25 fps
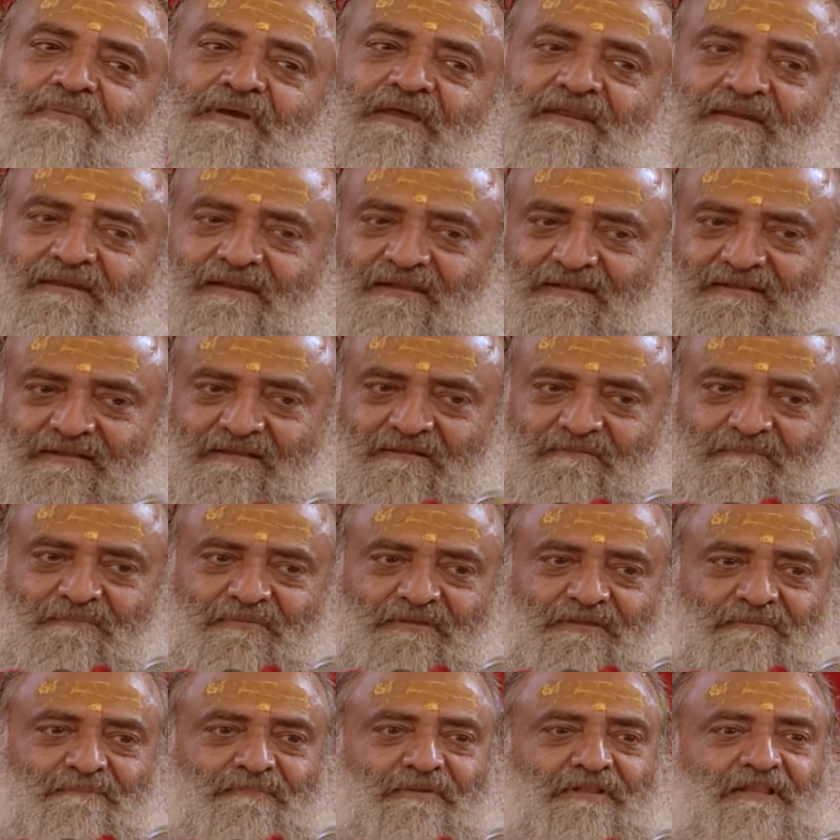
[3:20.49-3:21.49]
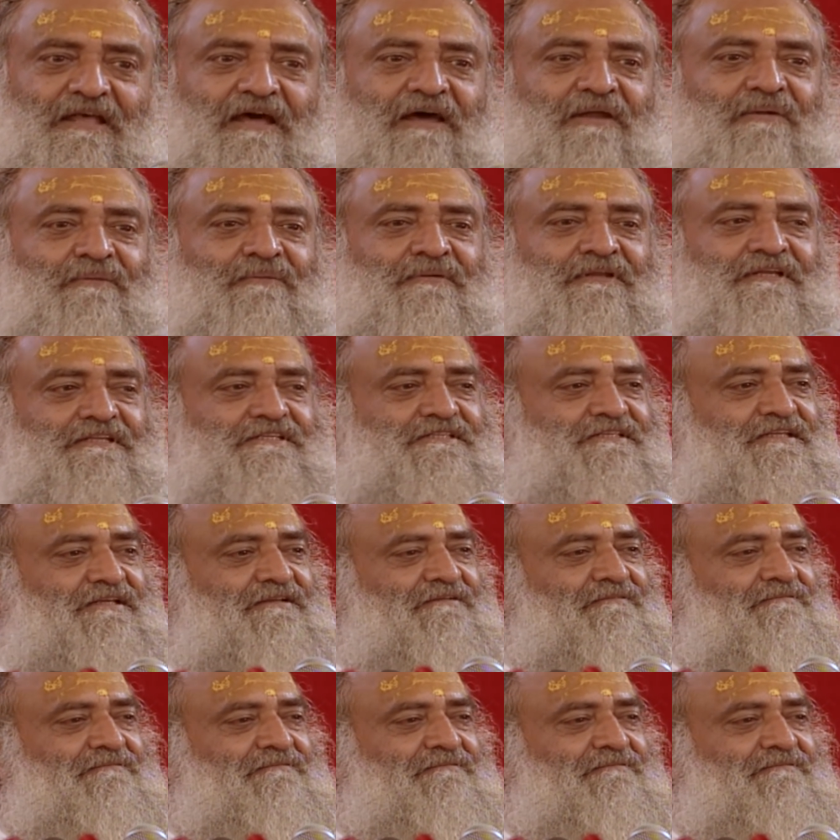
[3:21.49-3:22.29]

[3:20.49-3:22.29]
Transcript: पैर रखकर फिर पधारो नीचे